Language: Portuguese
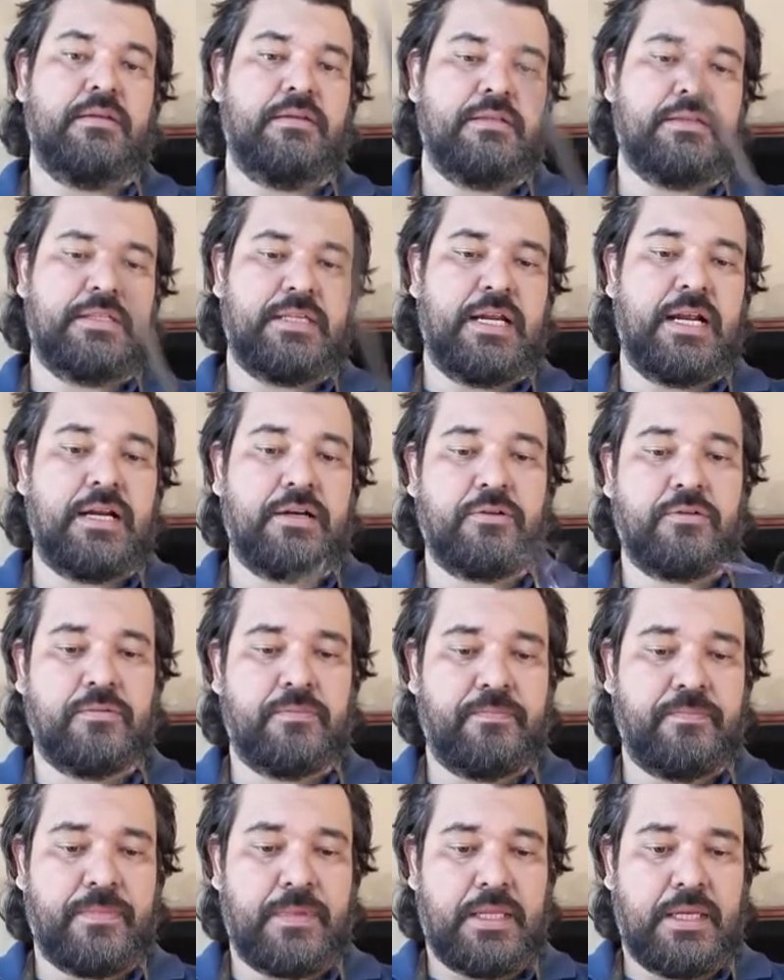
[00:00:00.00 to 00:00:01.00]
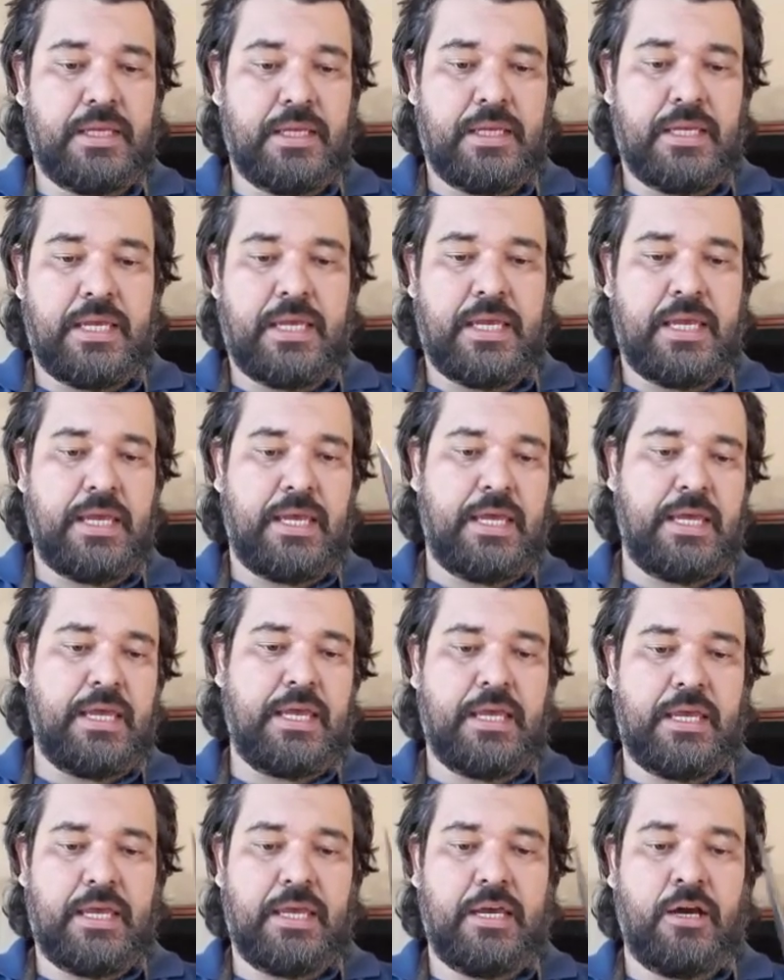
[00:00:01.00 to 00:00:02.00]
Certo?
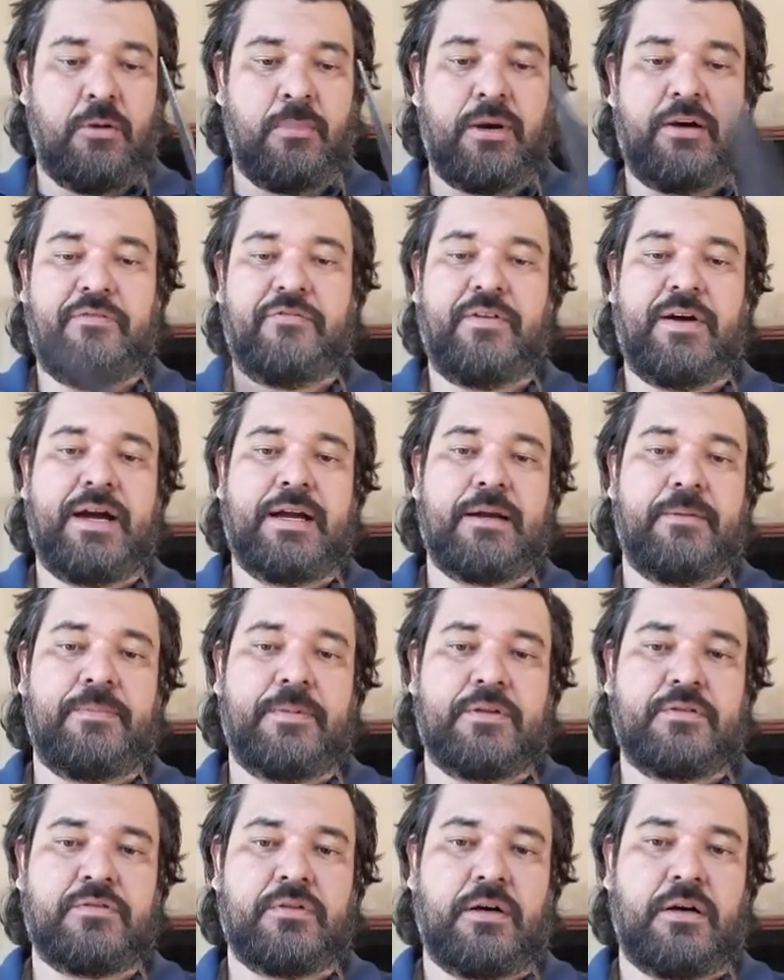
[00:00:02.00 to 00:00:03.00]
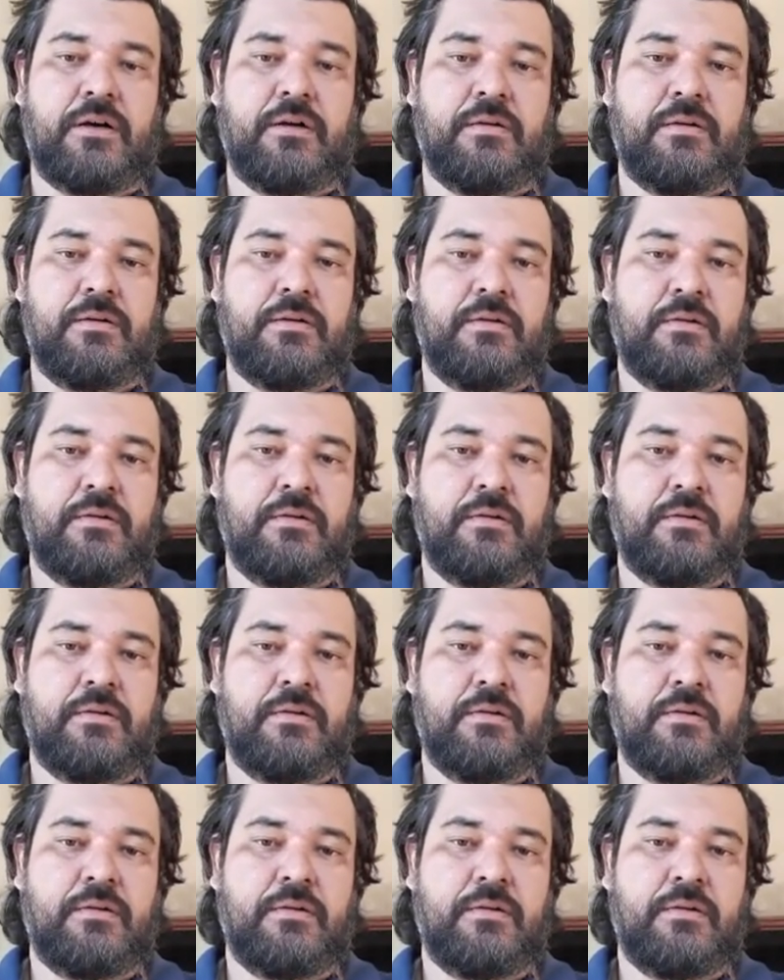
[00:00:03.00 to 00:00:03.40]
É, é uma faca, pessoal,